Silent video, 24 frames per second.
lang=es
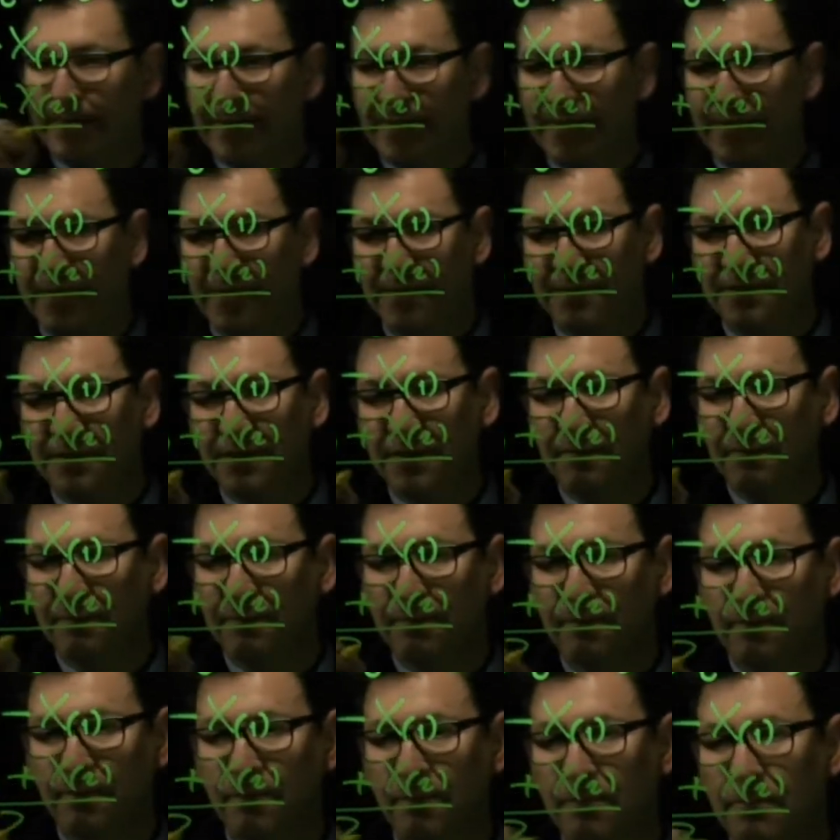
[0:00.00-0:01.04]
así.
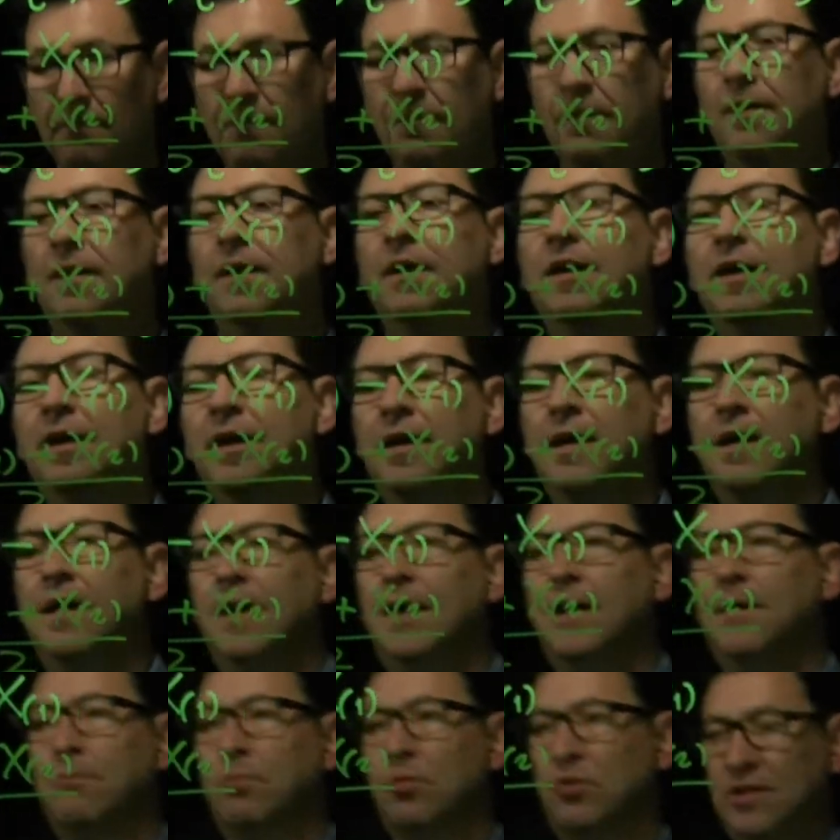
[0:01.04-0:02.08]

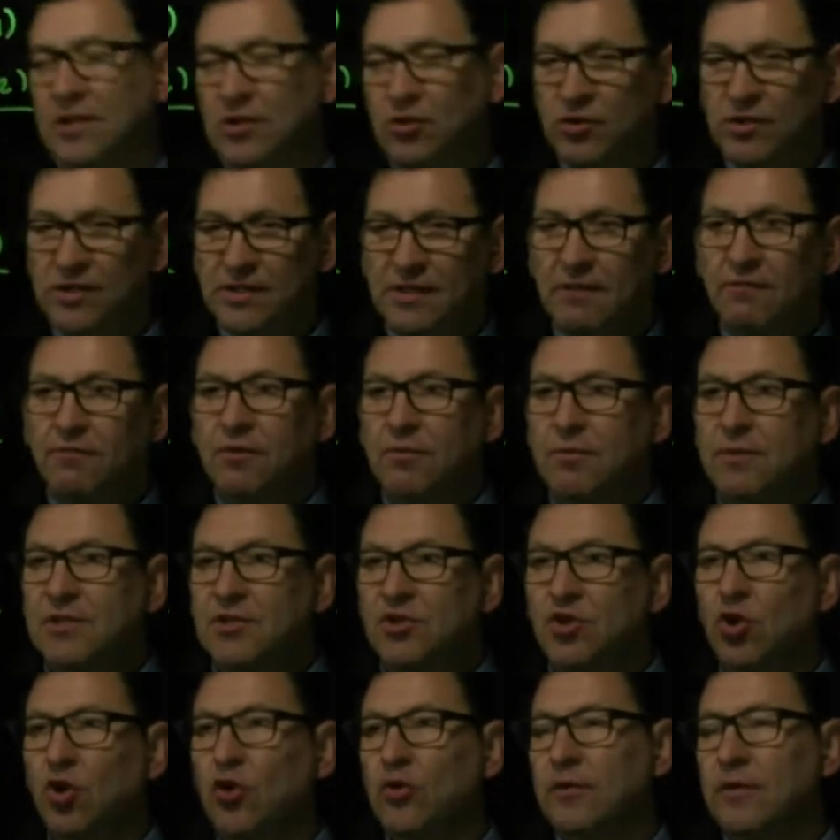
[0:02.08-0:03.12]
Por lo tanto, esta
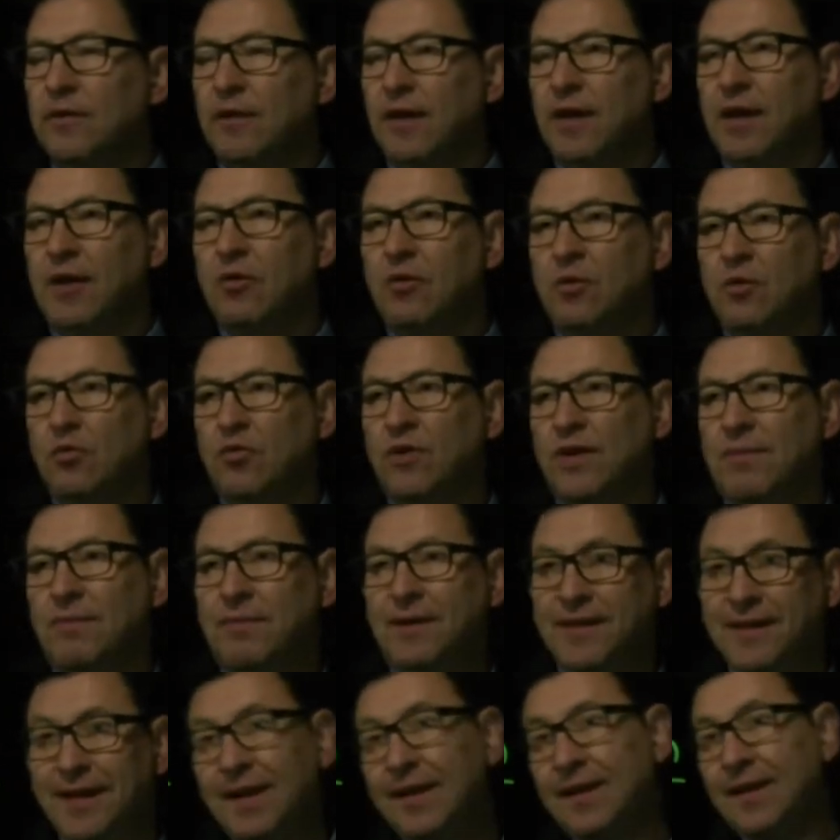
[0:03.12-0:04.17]
transformación es lo que uno
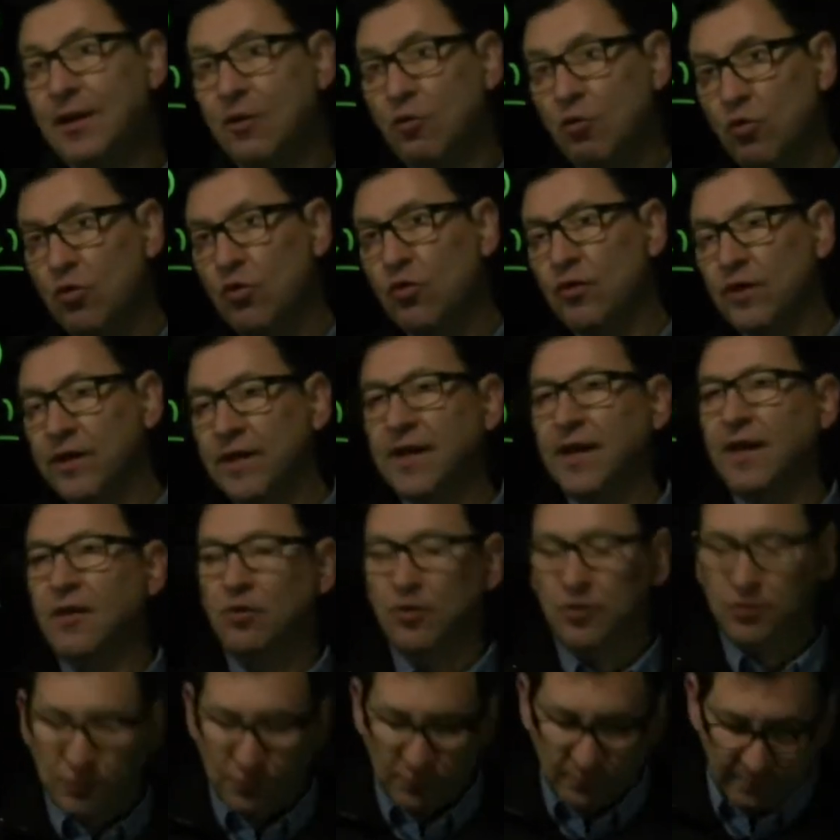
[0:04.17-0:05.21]
llamaría el G1 y
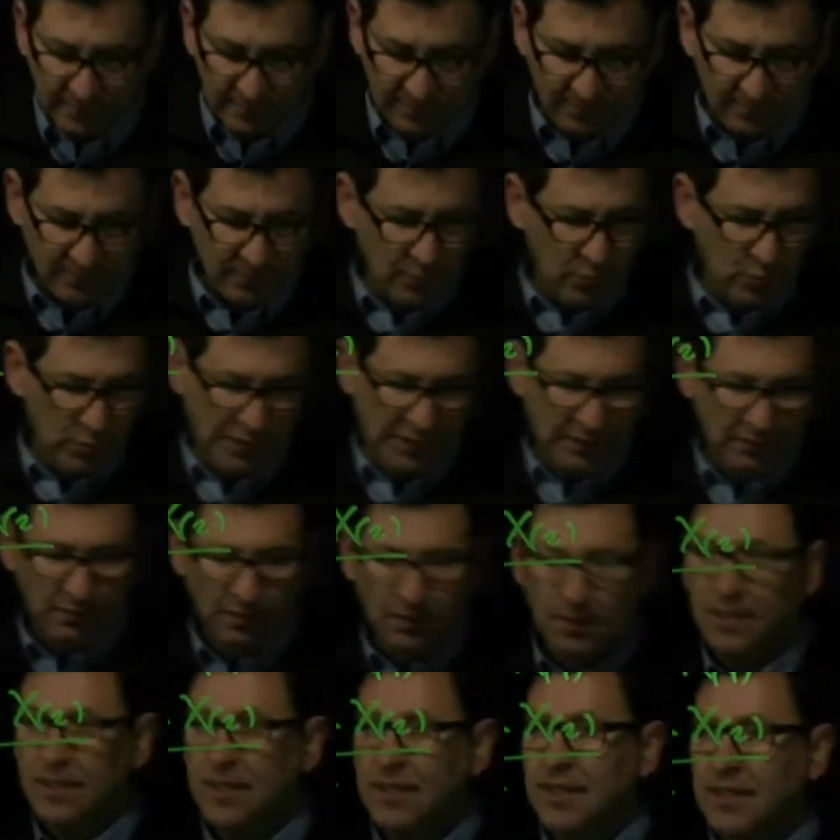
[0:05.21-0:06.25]
G2. ¿okay?
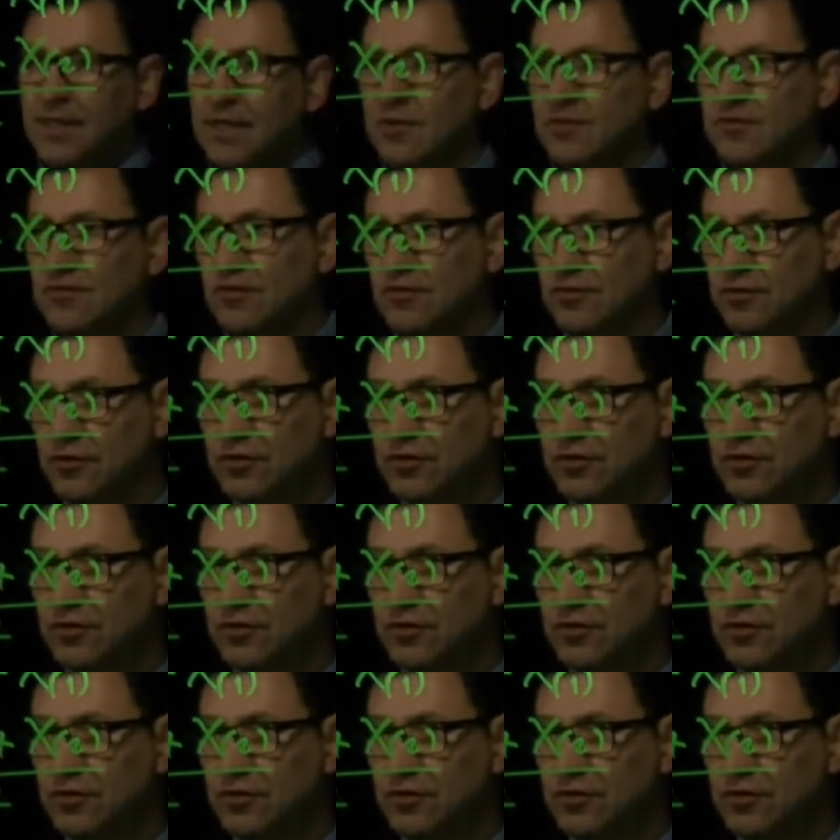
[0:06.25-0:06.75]
Entonces nosotros